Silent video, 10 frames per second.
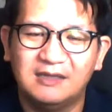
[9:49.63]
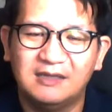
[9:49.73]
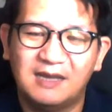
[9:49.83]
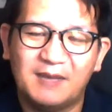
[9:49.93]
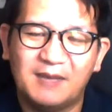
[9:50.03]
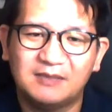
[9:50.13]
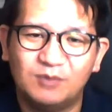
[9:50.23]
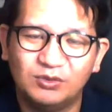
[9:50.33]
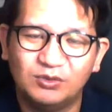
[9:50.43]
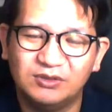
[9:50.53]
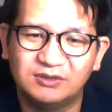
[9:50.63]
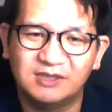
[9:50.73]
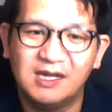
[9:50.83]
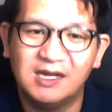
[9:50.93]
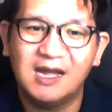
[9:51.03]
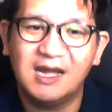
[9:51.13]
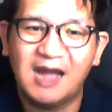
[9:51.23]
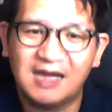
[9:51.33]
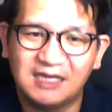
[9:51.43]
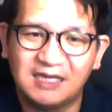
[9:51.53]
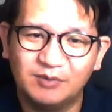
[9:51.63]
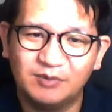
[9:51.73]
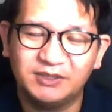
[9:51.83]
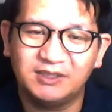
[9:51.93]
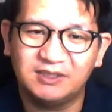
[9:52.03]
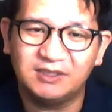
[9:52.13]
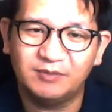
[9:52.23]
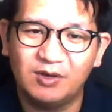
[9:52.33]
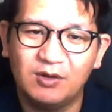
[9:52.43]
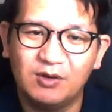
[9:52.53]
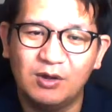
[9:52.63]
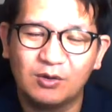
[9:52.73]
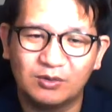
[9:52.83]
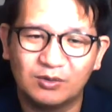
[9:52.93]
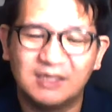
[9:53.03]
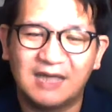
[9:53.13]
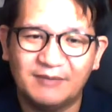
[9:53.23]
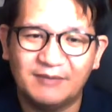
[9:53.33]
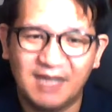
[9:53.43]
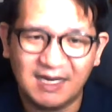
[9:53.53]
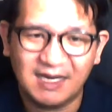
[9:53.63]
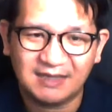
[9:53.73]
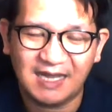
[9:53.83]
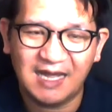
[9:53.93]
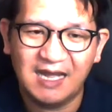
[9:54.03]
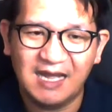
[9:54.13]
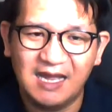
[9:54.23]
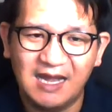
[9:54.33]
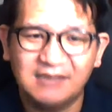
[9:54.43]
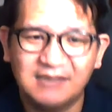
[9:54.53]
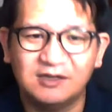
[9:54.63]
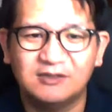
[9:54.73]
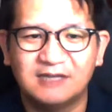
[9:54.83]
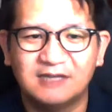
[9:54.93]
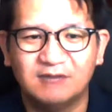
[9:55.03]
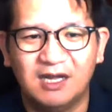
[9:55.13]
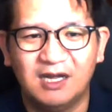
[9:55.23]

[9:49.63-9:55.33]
내가 받은 모든 것을 아낌없이 드리며 고난을 감당하겠다 하는 결단과